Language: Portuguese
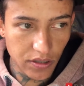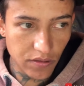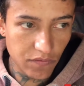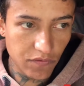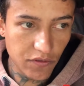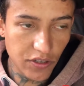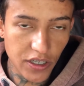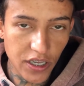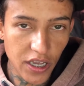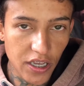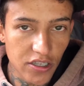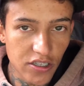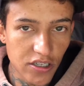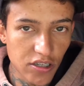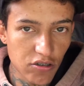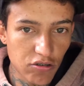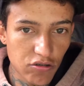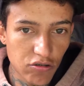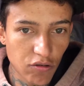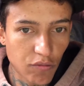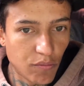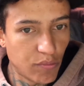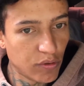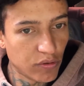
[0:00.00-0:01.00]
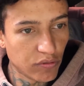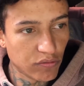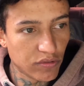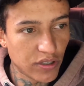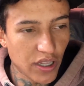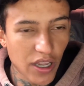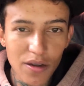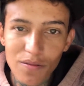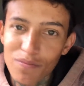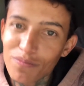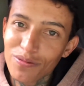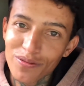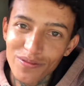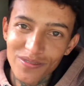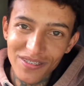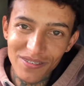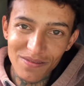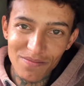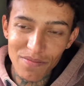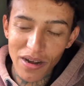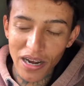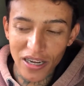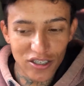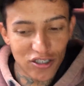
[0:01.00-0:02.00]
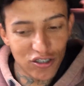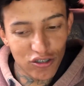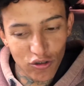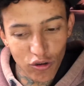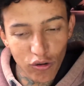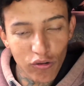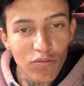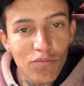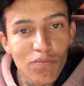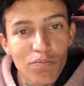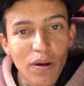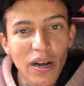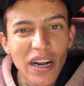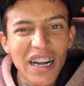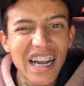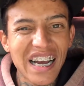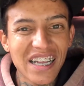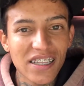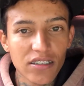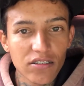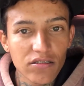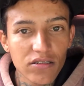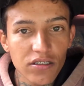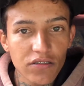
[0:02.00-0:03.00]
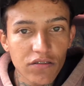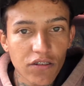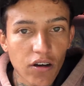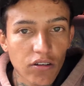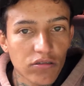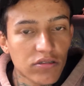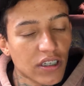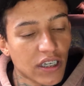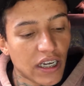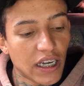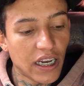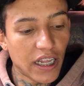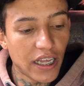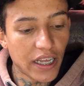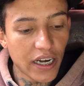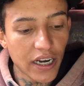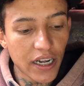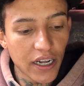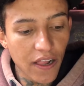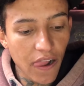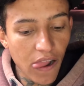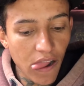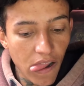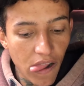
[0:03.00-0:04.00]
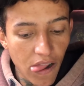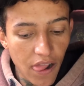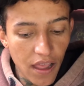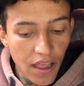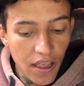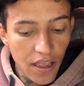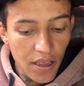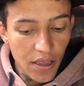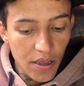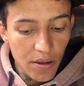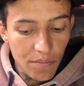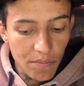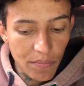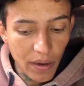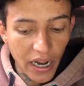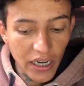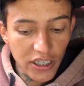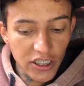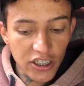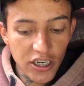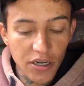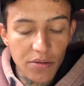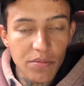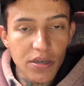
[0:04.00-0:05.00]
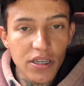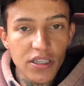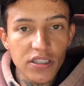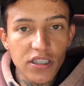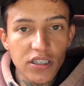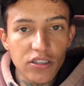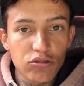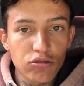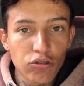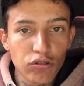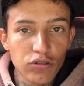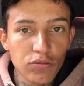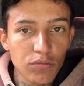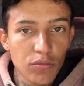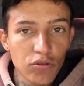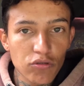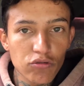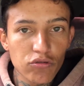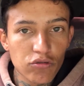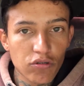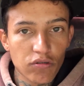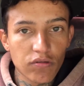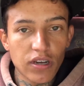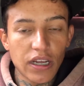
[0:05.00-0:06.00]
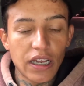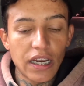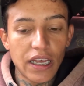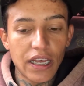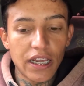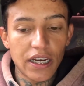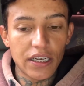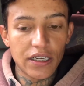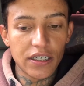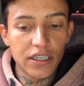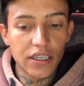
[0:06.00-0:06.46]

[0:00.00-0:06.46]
Fiquei sem som por um tempo, mas tô com um pancadão de volta, galera. Praticamente é todo o meu som, galera.